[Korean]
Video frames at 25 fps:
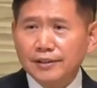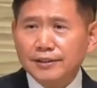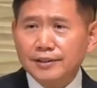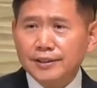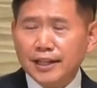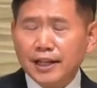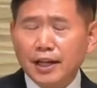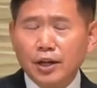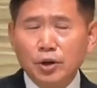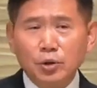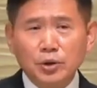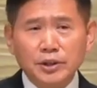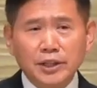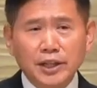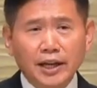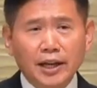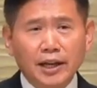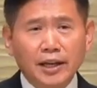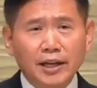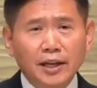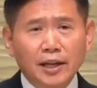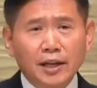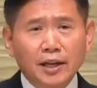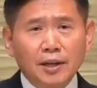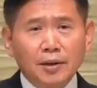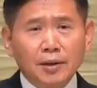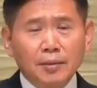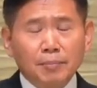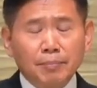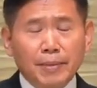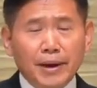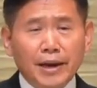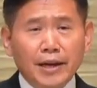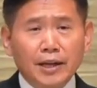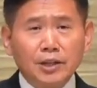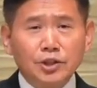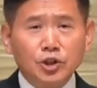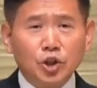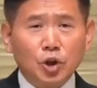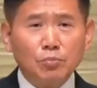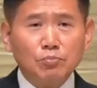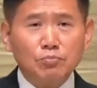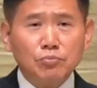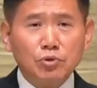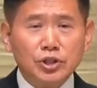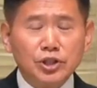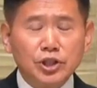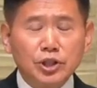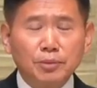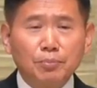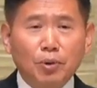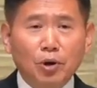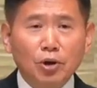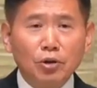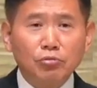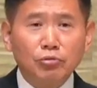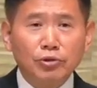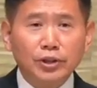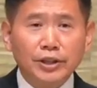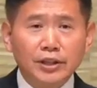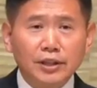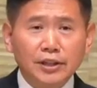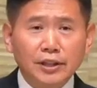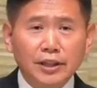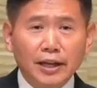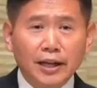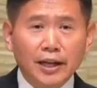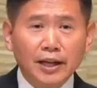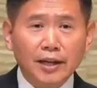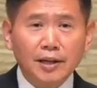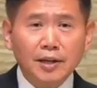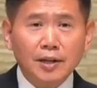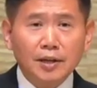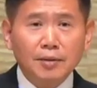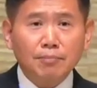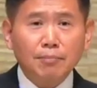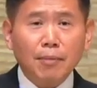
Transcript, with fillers: 제가 요새 매일 천 불씩 벌고 있는데